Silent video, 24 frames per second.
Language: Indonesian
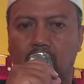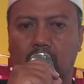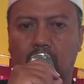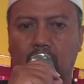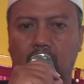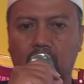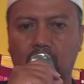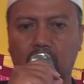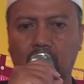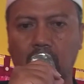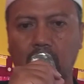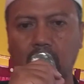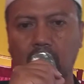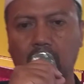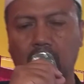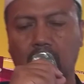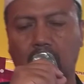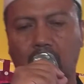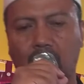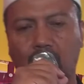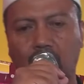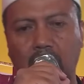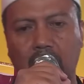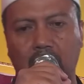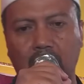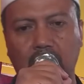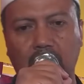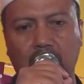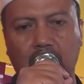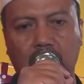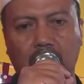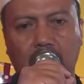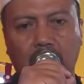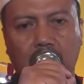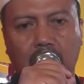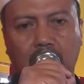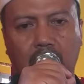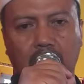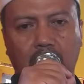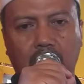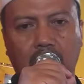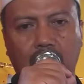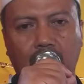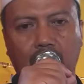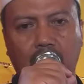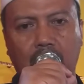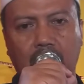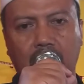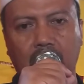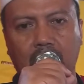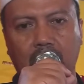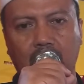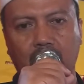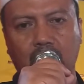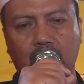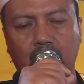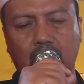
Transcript: dan tengah melaksanakan ibadah